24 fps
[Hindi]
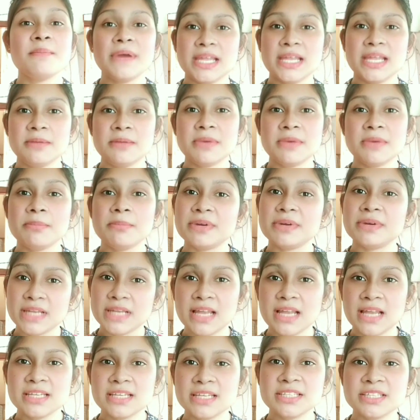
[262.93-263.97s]
पहले मैं
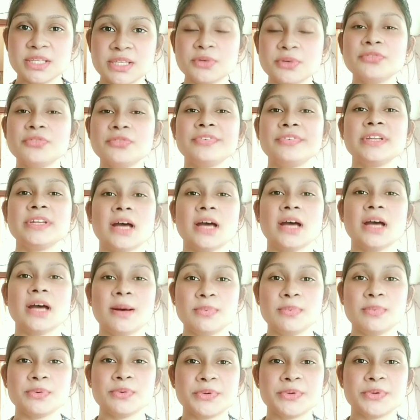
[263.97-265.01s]
बना लेती हूँ फिर आप